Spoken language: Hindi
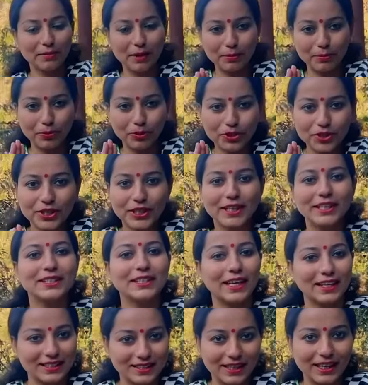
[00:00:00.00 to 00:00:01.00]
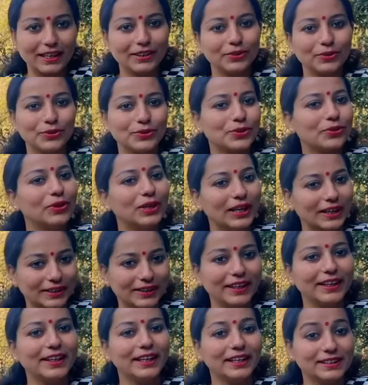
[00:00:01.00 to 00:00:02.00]
आपको छह सात साल तो उसको
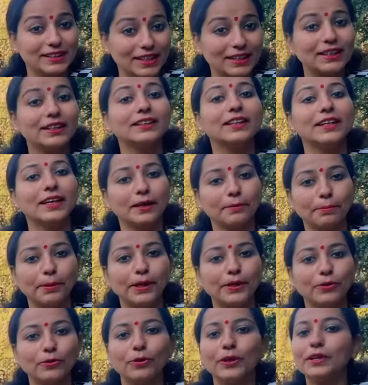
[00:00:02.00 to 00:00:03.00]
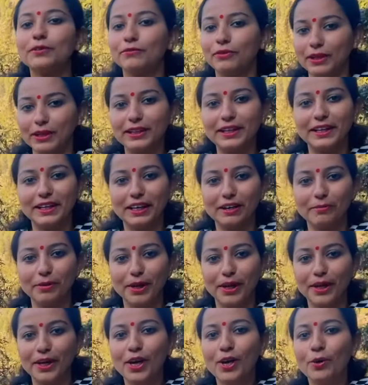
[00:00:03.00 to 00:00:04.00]
लगते ही है ज़्यादातर एक पेड़ को एक फल देने
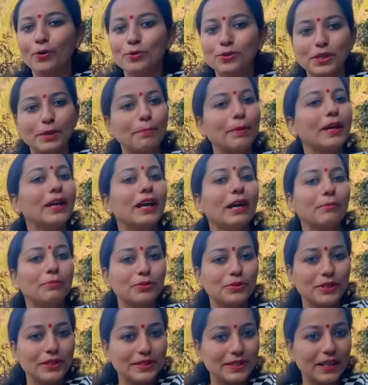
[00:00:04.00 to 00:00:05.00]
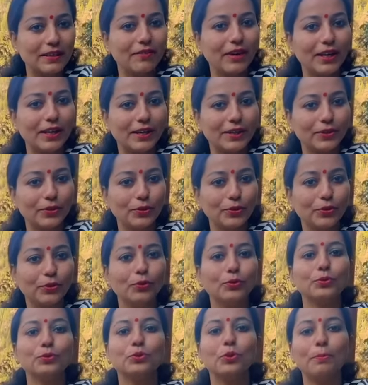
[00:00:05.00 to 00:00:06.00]
में उससे पहले आप उसकी सेवा करते हो
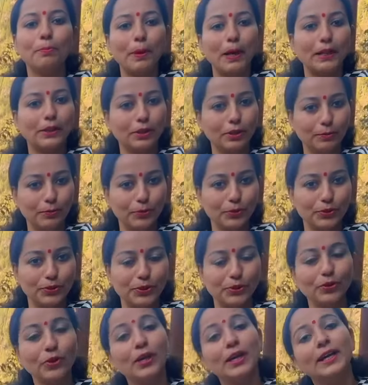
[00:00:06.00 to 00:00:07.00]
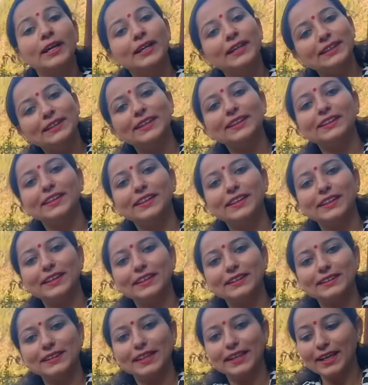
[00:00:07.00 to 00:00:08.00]
उसको पालते पोसते हो इसी
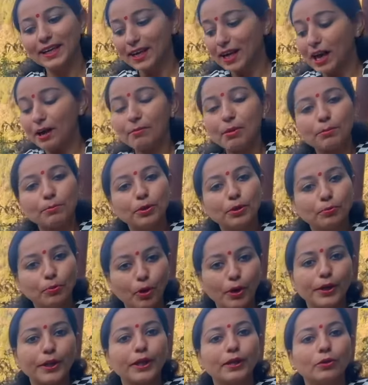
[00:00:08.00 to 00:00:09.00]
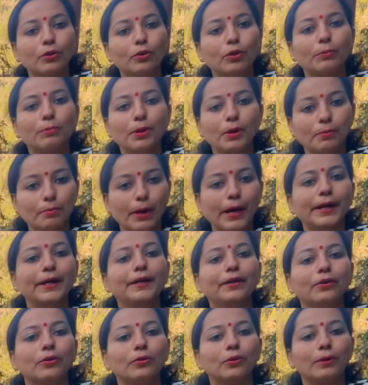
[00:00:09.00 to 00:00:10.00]
तरीके से हम अपनी बॉडी को अपने
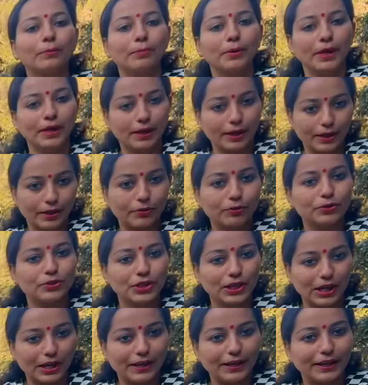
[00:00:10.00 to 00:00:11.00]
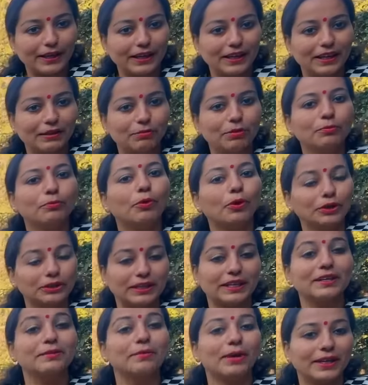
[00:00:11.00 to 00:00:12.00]
माइंड को अपने घर को चलाने के लिए भी बहुत
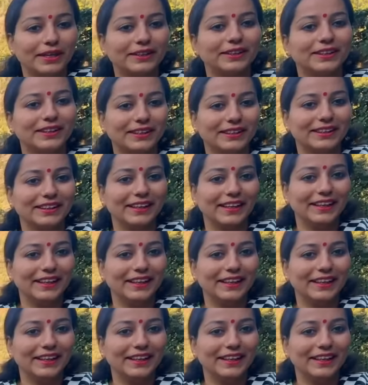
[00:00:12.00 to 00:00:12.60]
सारी मेहनत करते हैं